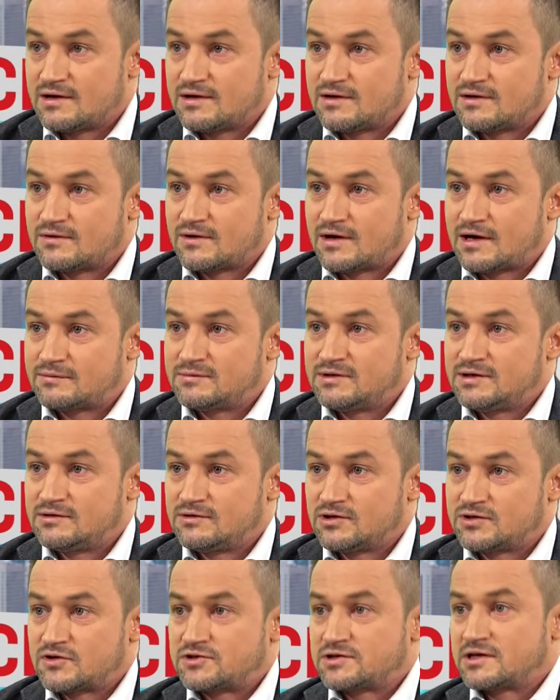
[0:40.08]
No a mi
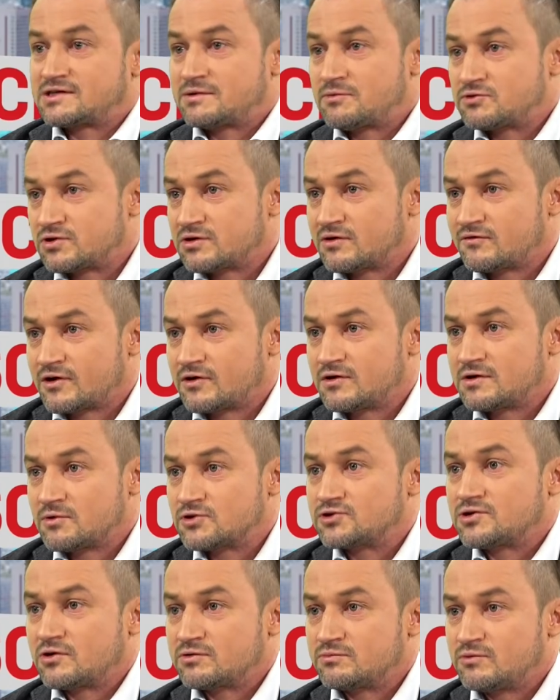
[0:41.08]
doświadczenia samorządowego nie
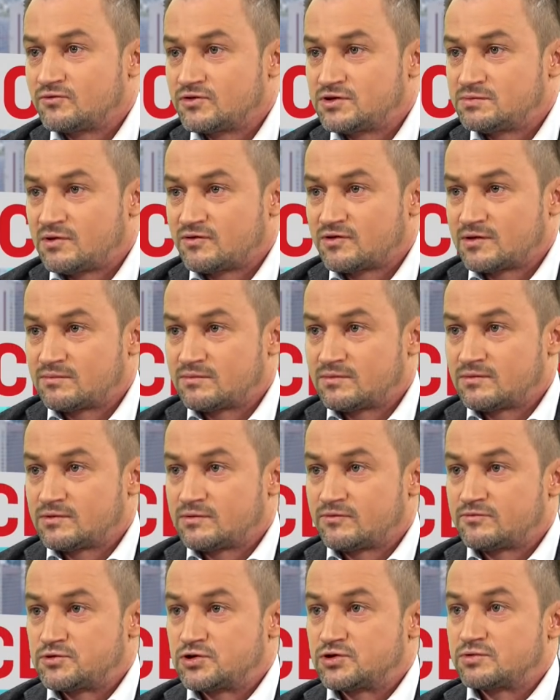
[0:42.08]
można odmówić,
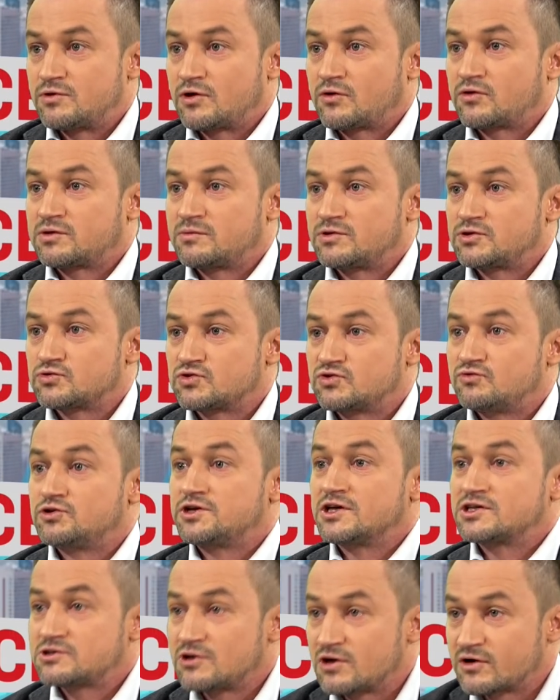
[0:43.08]
bowiem w przyszłym roku to będzie już
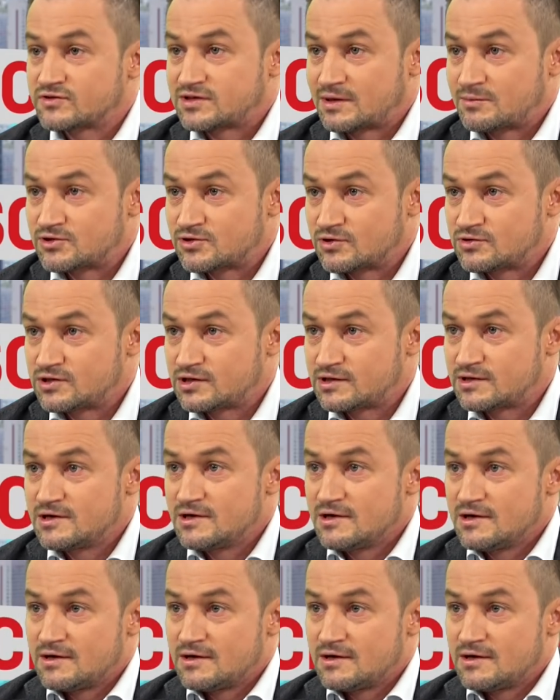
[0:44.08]
20 rok w samorządzie.